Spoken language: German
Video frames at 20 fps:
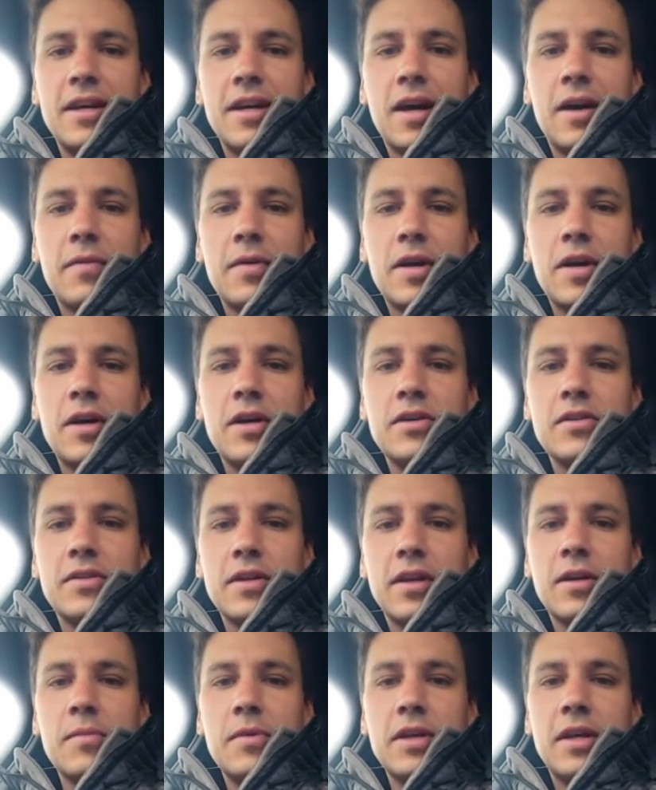Aber ich
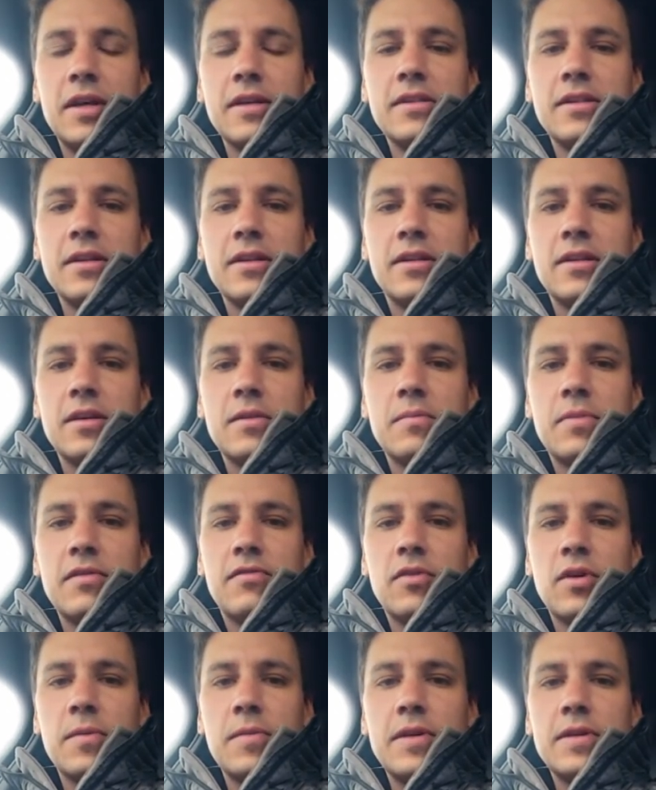sage mal, gestern die
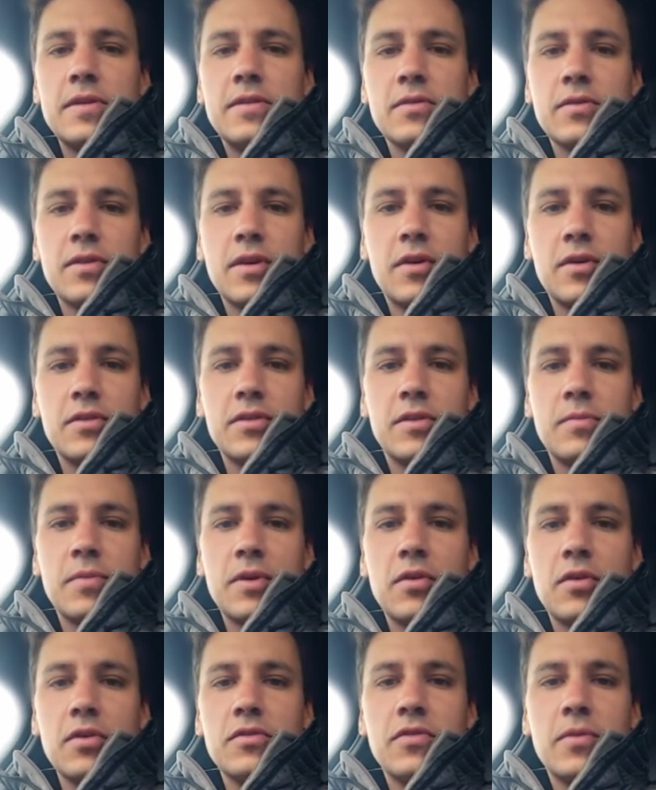Performance und auch die
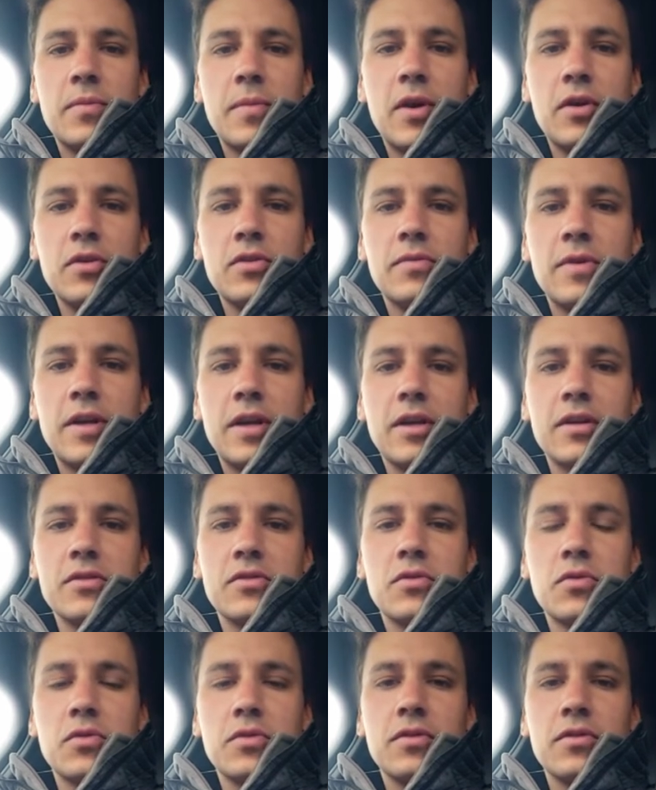Balance vom Auto war
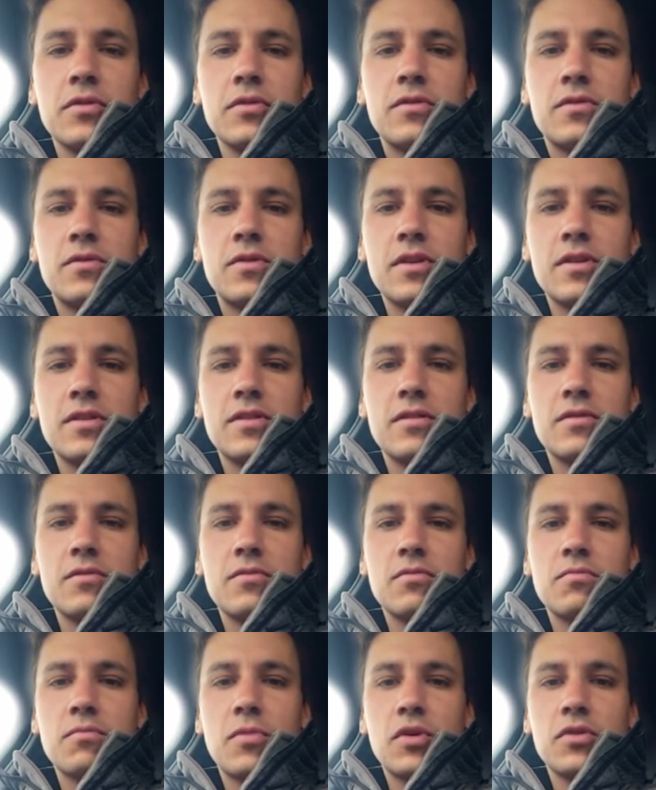ganz gut und
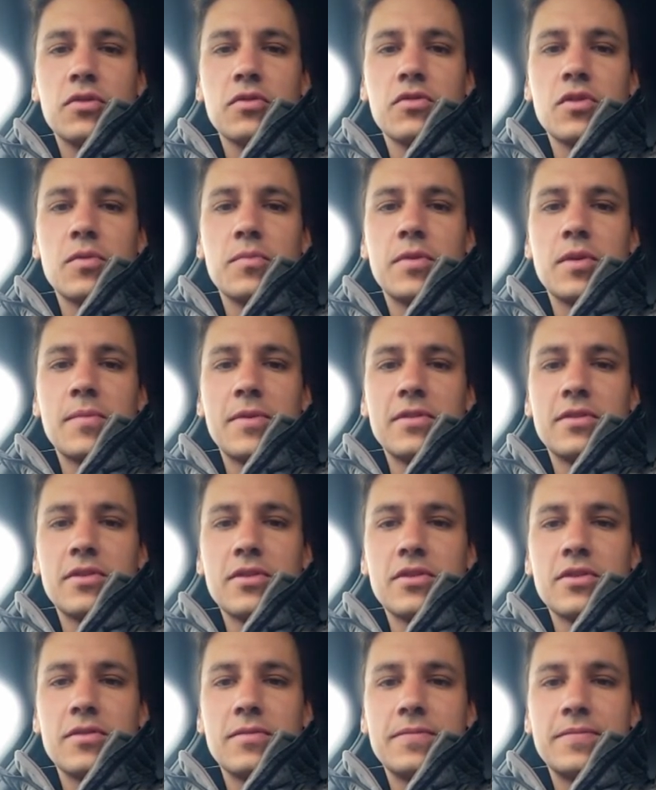das macht uns
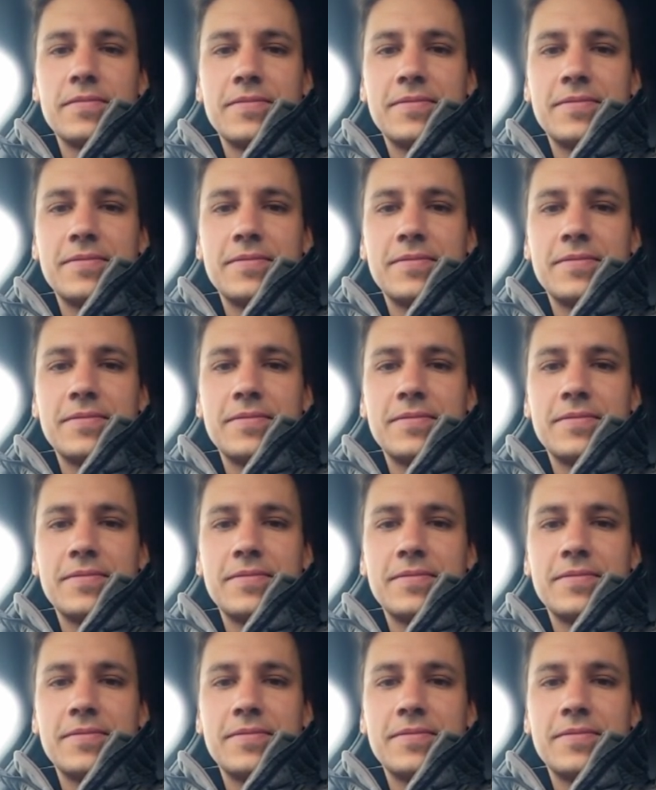optimistisch.